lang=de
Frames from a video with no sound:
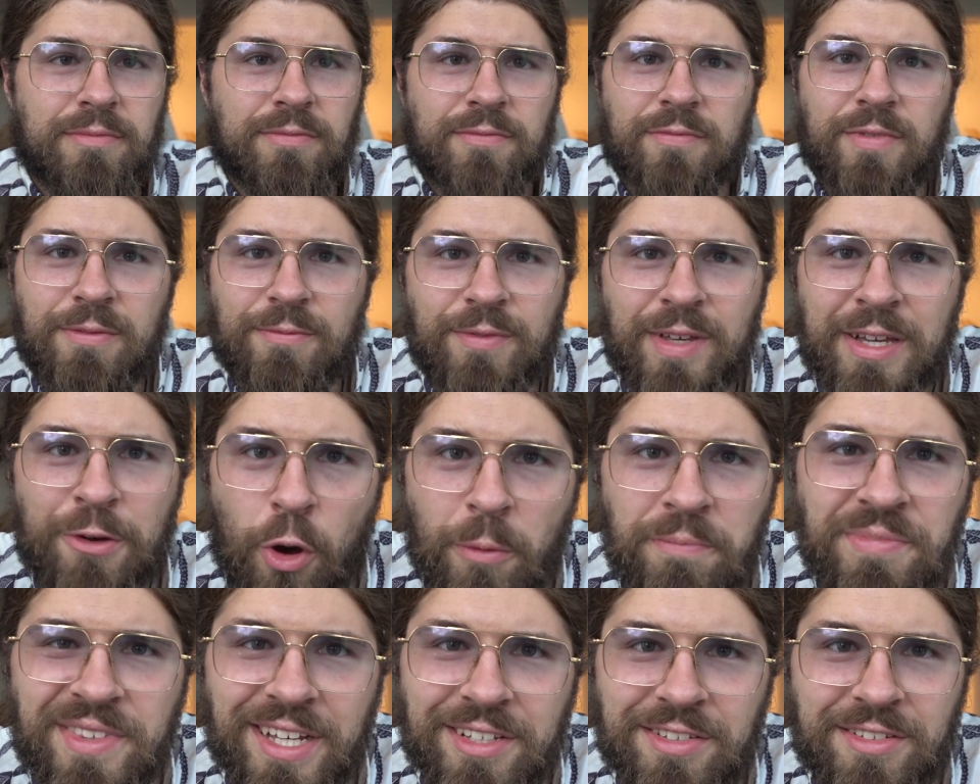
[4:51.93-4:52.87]
Wie, wie
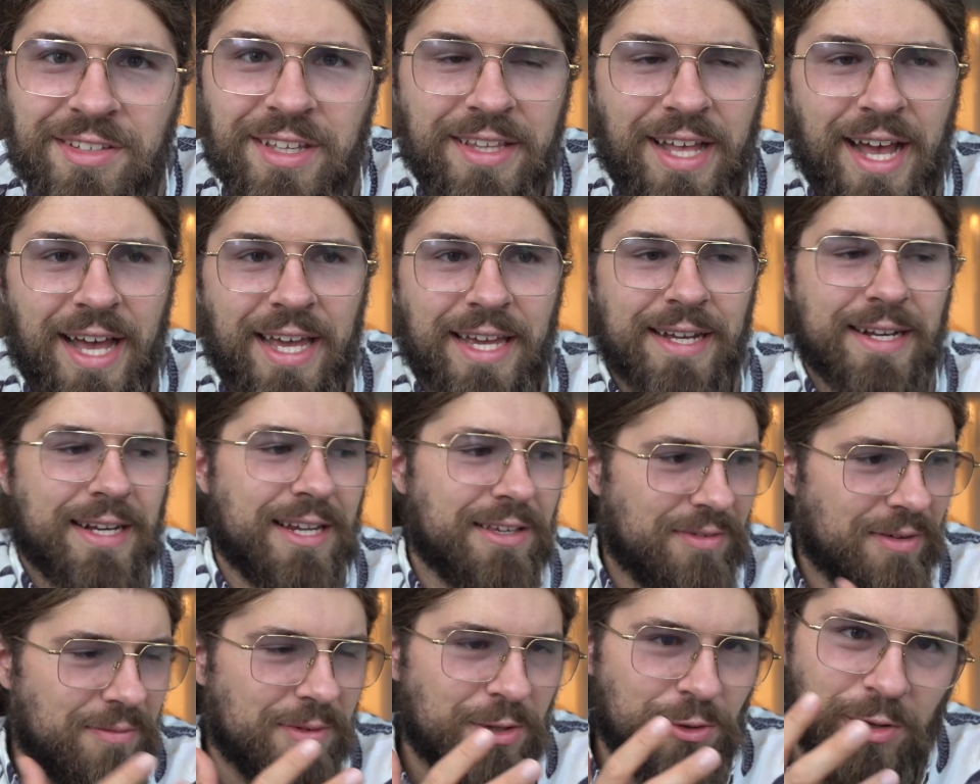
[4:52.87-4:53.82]
kommt das denn
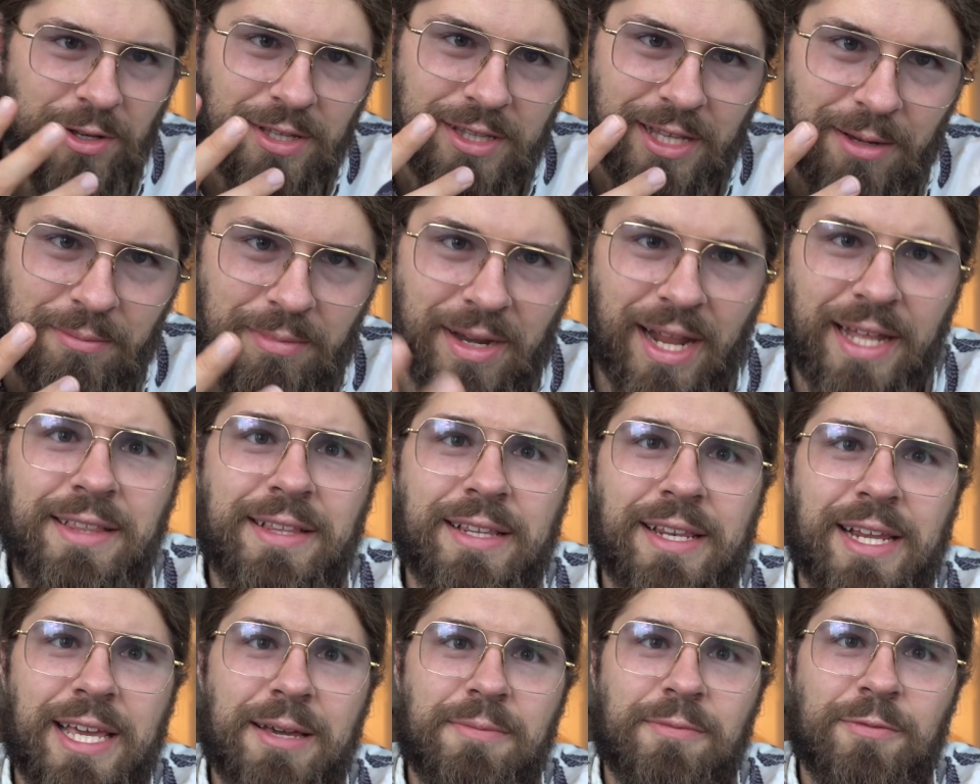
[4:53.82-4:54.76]
eigentlich, wenn wir doch in einem
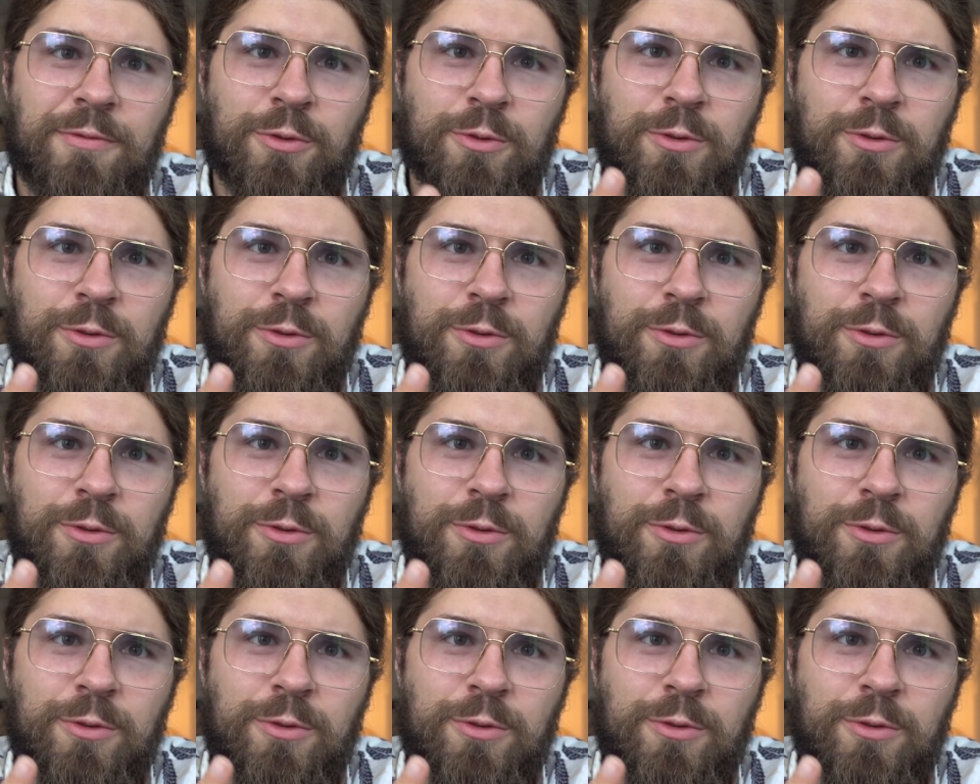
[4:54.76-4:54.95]
Land leben,